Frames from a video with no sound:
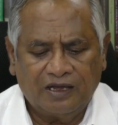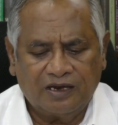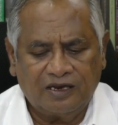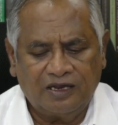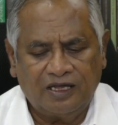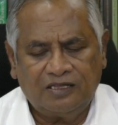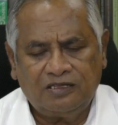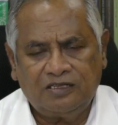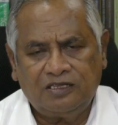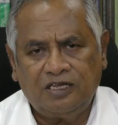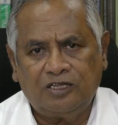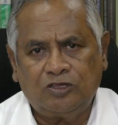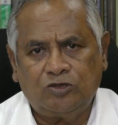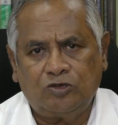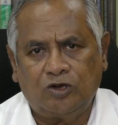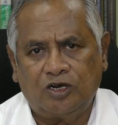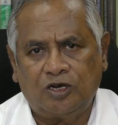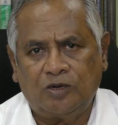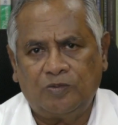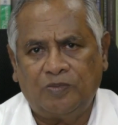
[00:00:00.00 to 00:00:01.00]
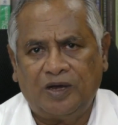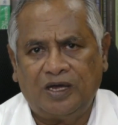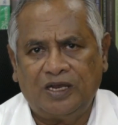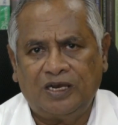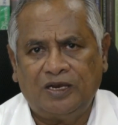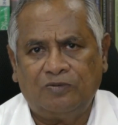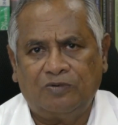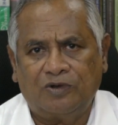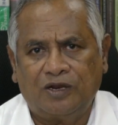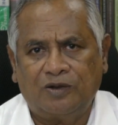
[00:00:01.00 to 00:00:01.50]
இரத்த
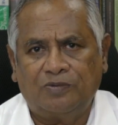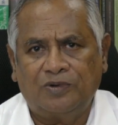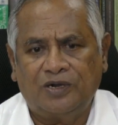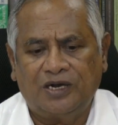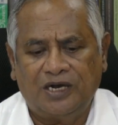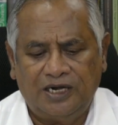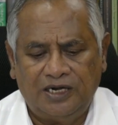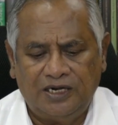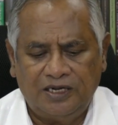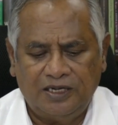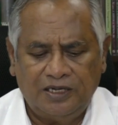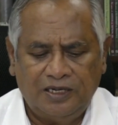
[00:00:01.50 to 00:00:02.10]
தொடர்பான உறவுகள்